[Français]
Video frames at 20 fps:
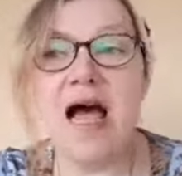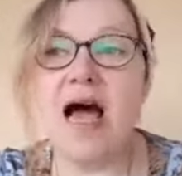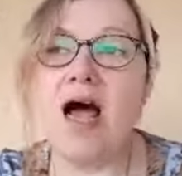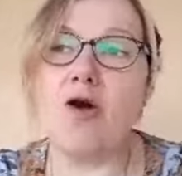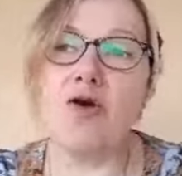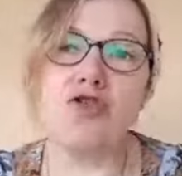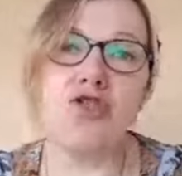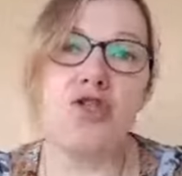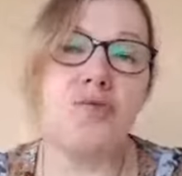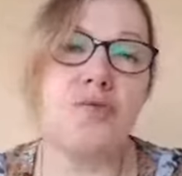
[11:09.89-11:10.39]

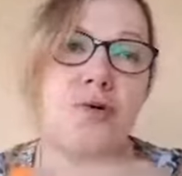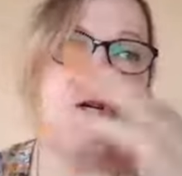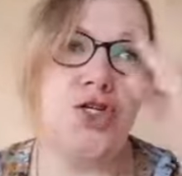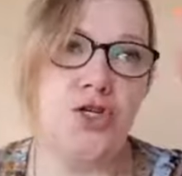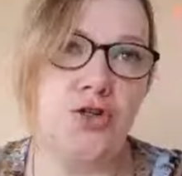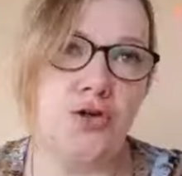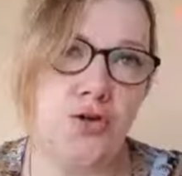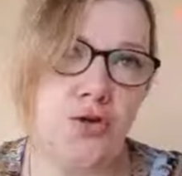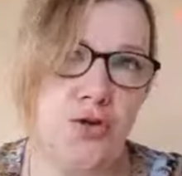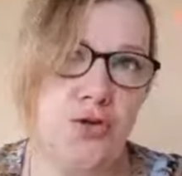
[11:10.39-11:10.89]
Alors
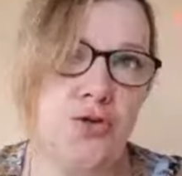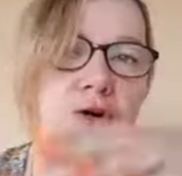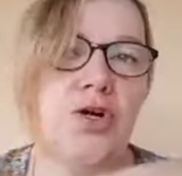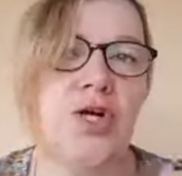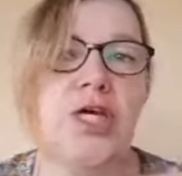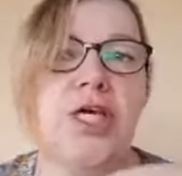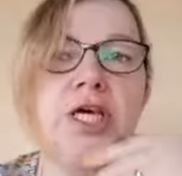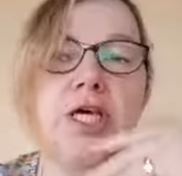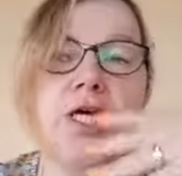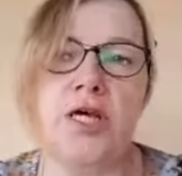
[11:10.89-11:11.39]
j'imagine que dans
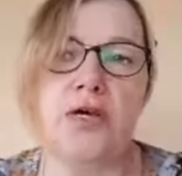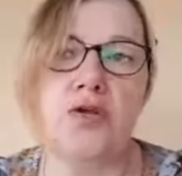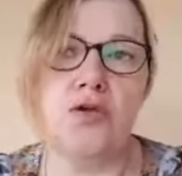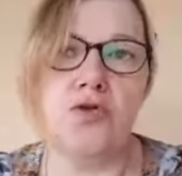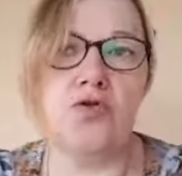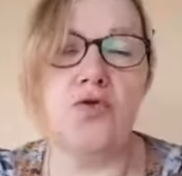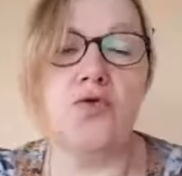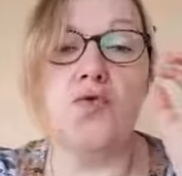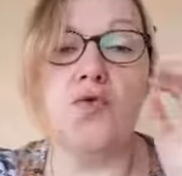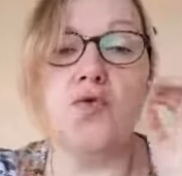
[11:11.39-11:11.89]
les
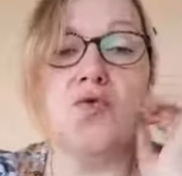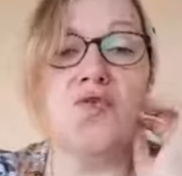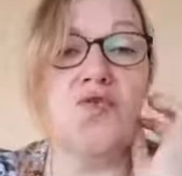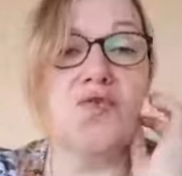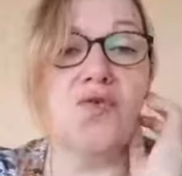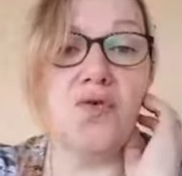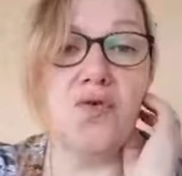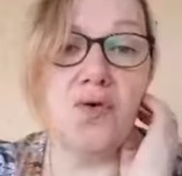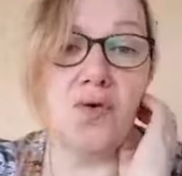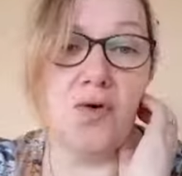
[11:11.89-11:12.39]
tout
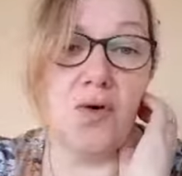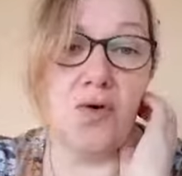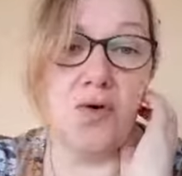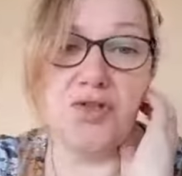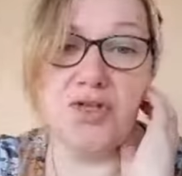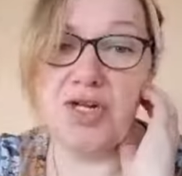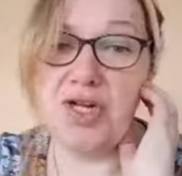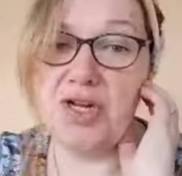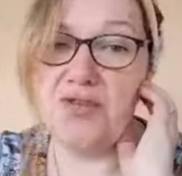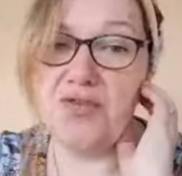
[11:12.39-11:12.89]
nouveaux euh,
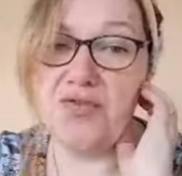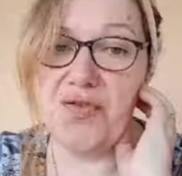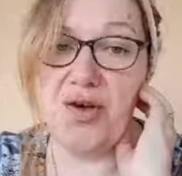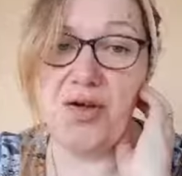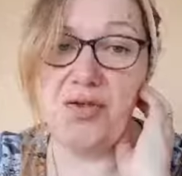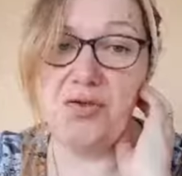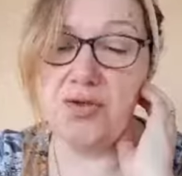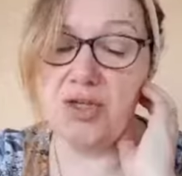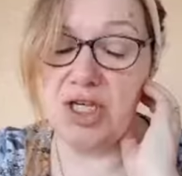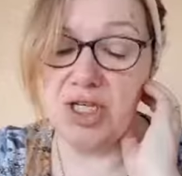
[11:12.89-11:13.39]

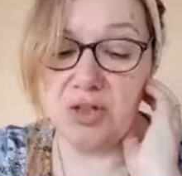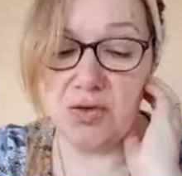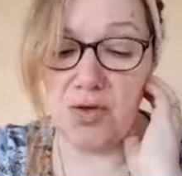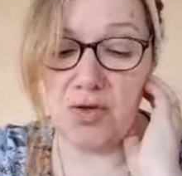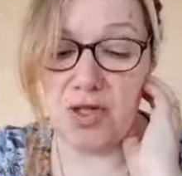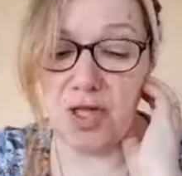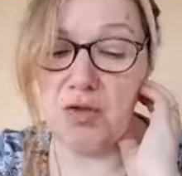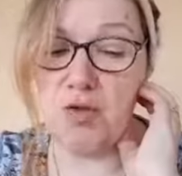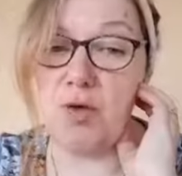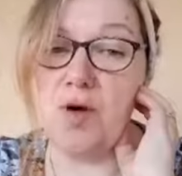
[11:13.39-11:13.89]
téléphones qui
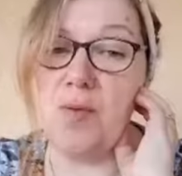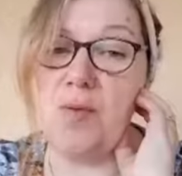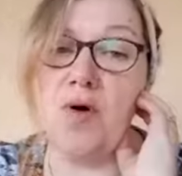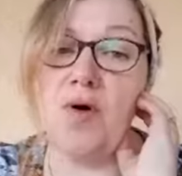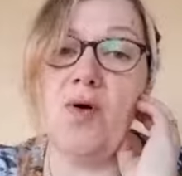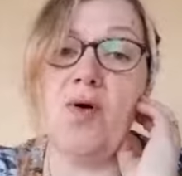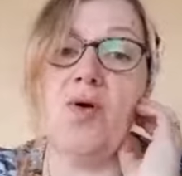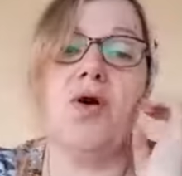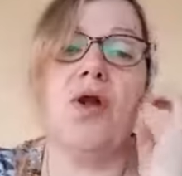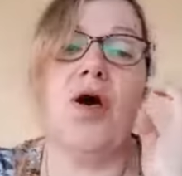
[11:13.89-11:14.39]
sortent
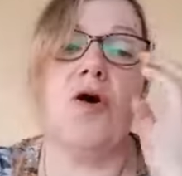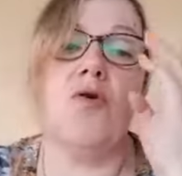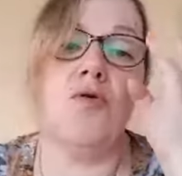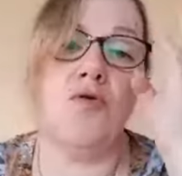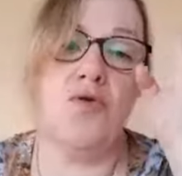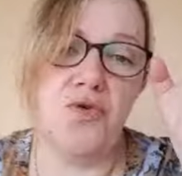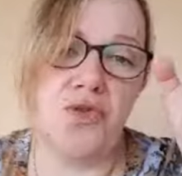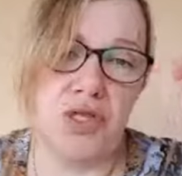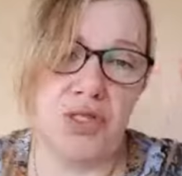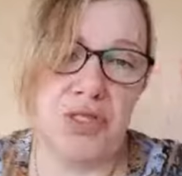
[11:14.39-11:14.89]
actuellement, la
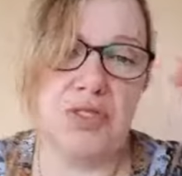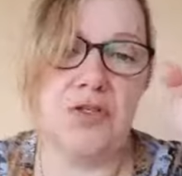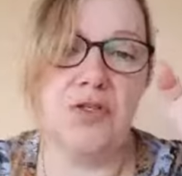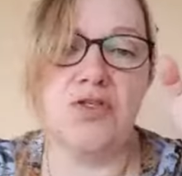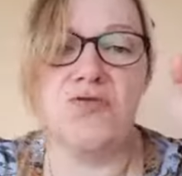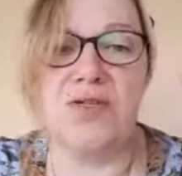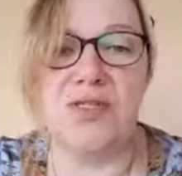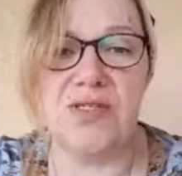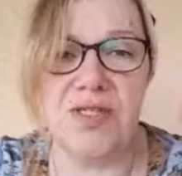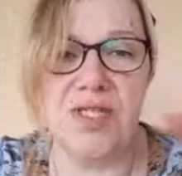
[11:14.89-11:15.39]

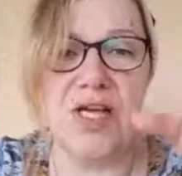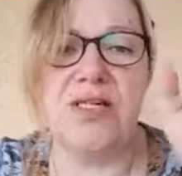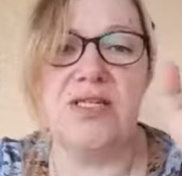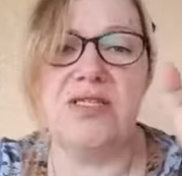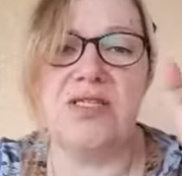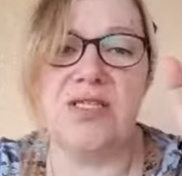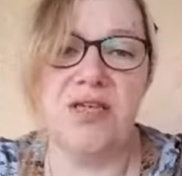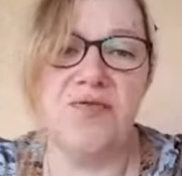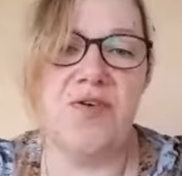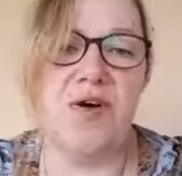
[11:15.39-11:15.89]
reconnaissance faciale,
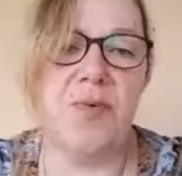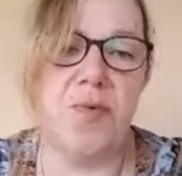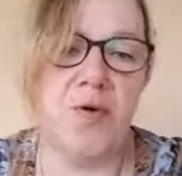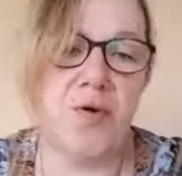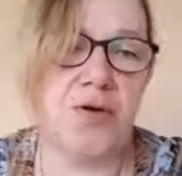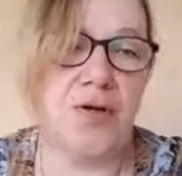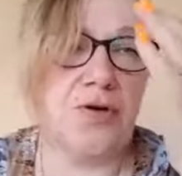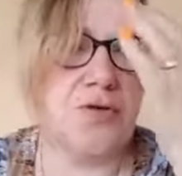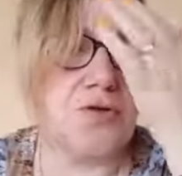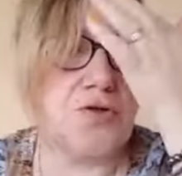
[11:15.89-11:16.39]
c'est vraiment
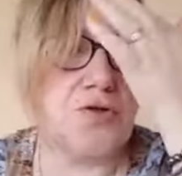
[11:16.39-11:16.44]
quelque